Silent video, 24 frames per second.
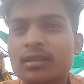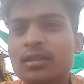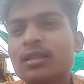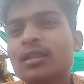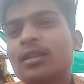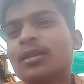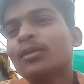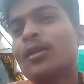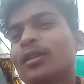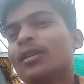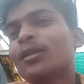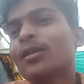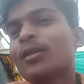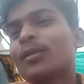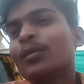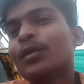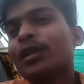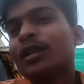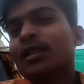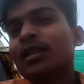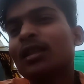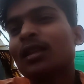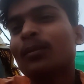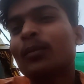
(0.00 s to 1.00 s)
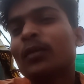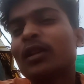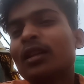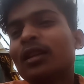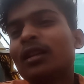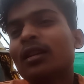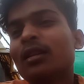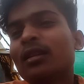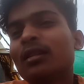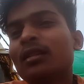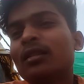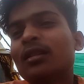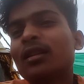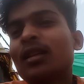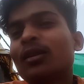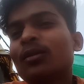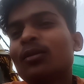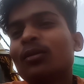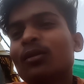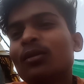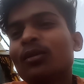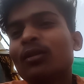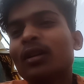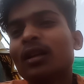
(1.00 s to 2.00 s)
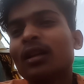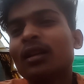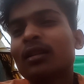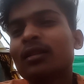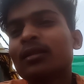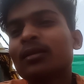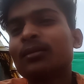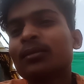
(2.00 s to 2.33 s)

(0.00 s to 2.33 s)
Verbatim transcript: घर वालों को पैसे पे नहीं उड़ूँगा